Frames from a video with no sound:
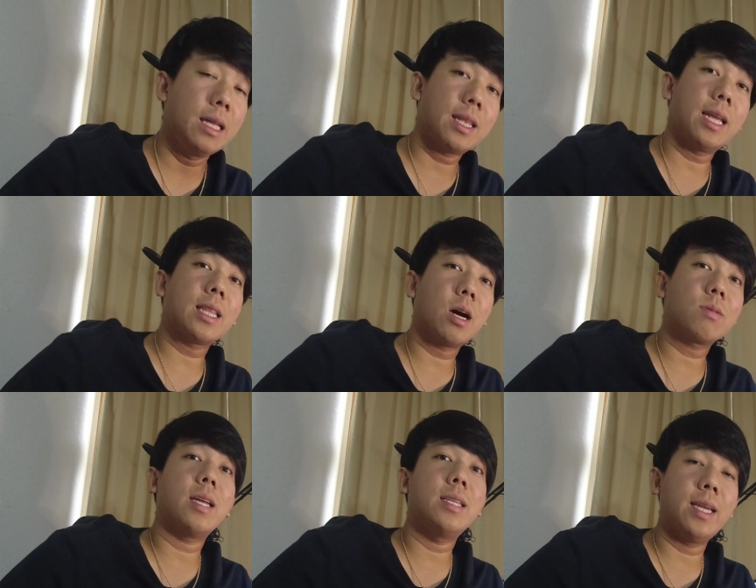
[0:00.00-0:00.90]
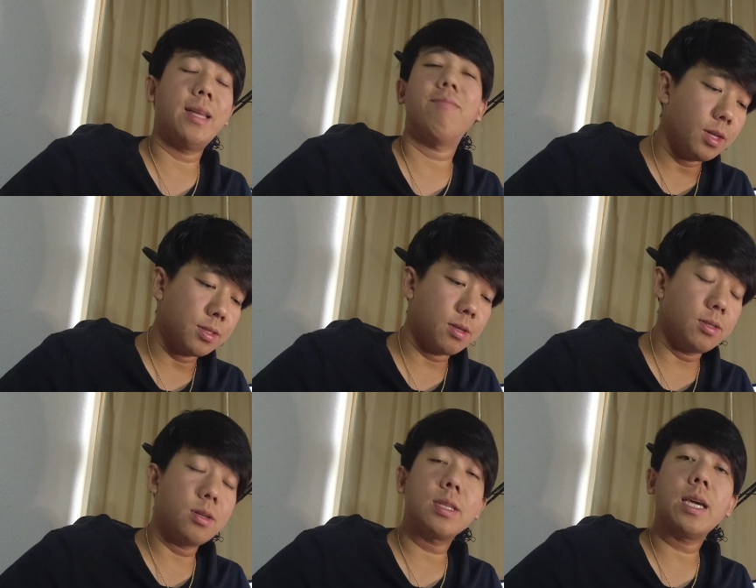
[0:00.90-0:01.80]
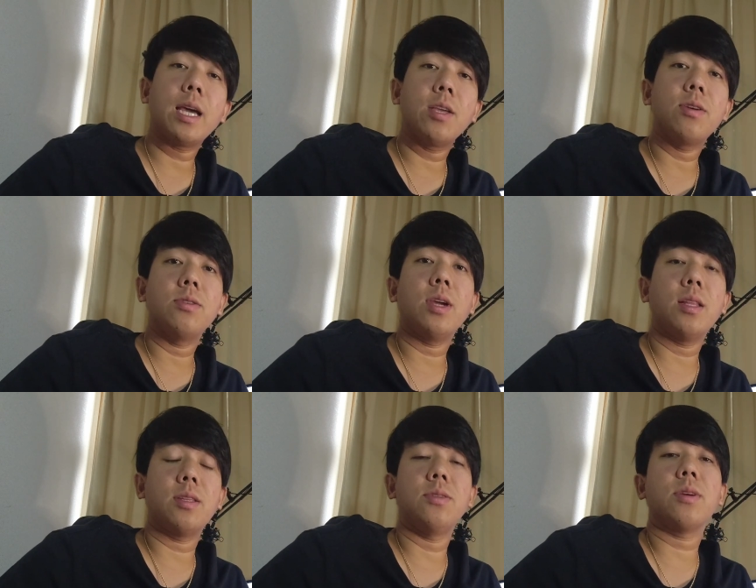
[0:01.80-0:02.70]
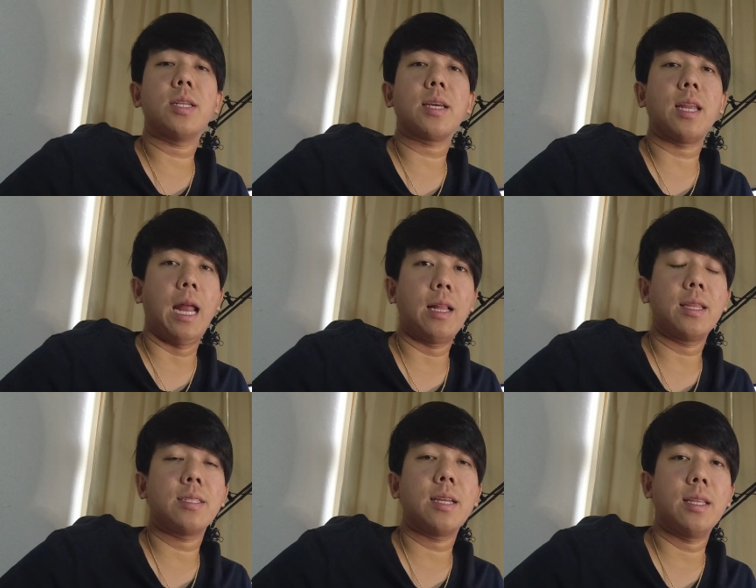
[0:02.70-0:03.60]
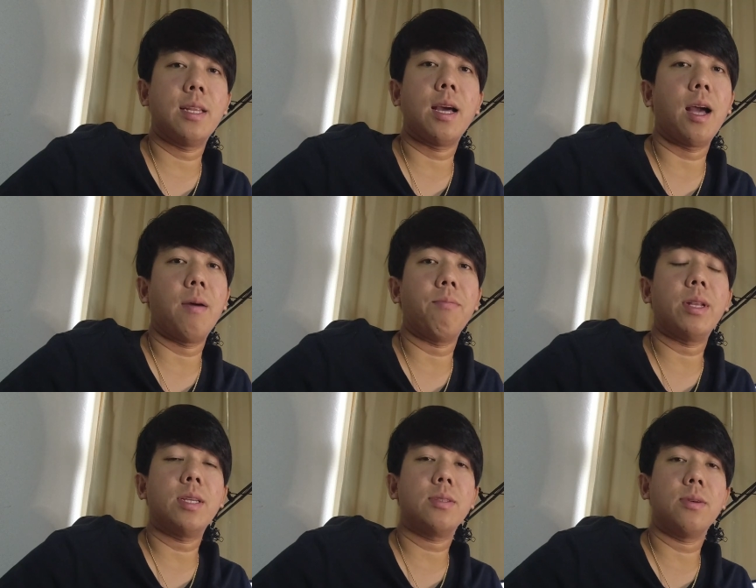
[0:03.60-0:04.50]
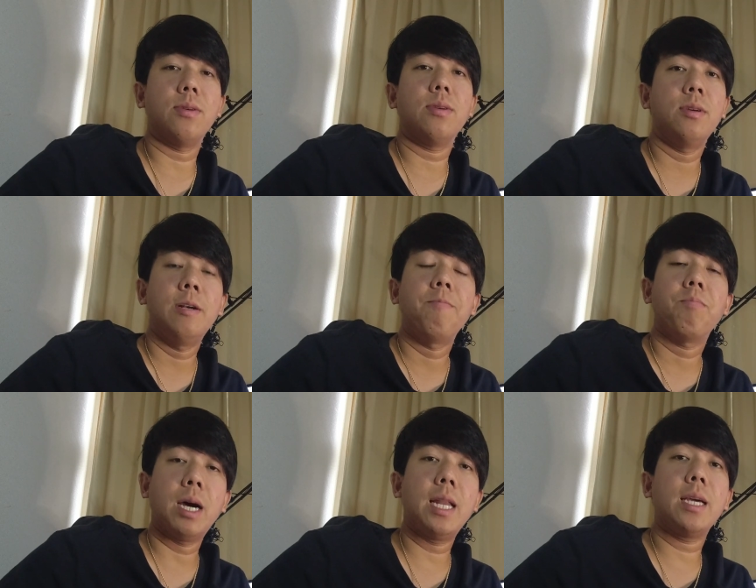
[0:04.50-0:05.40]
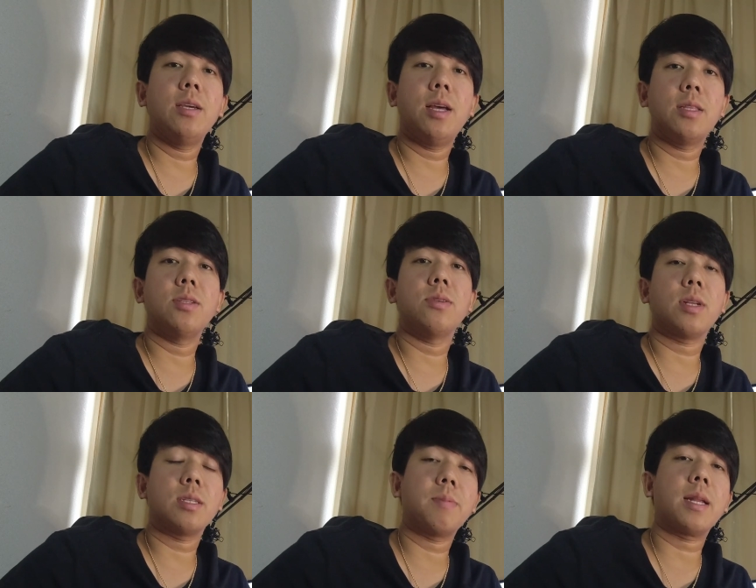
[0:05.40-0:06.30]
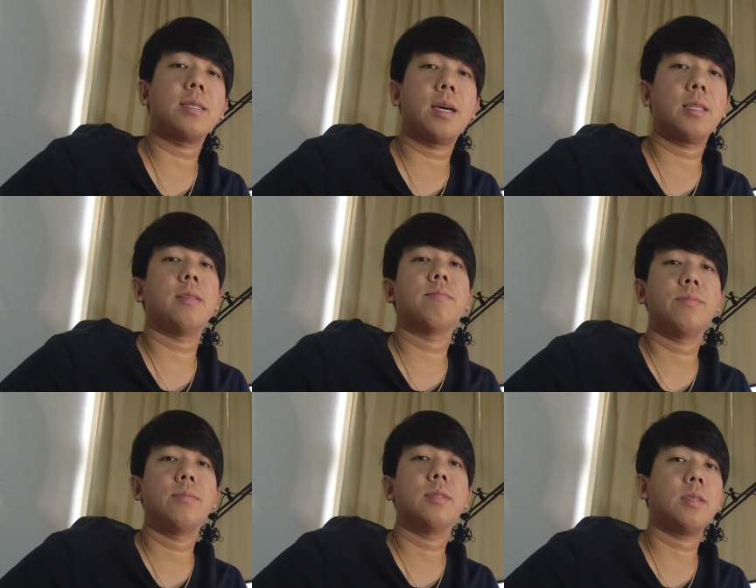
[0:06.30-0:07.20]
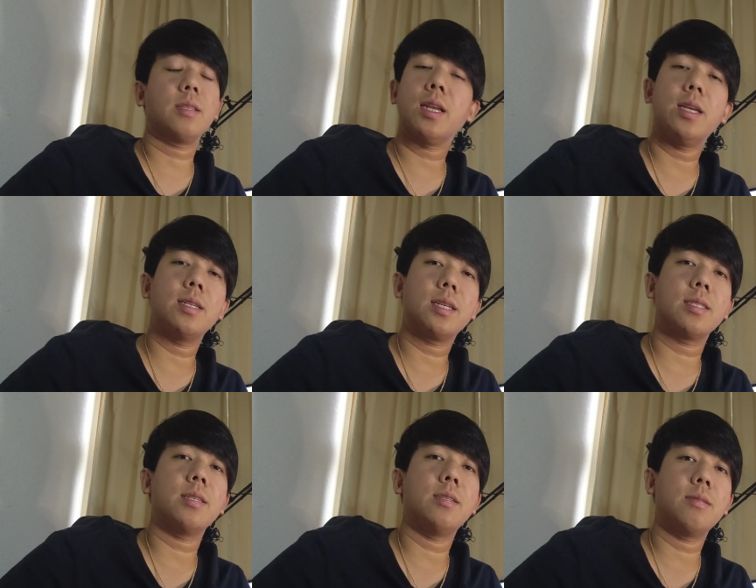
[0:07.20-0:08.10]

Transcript: 3,000 yen. So yun, kaya yun yung health insurance na kinakaltas sa atin ng company. So mahalaga yung health insurance para sa atin. Sa 3 years kasi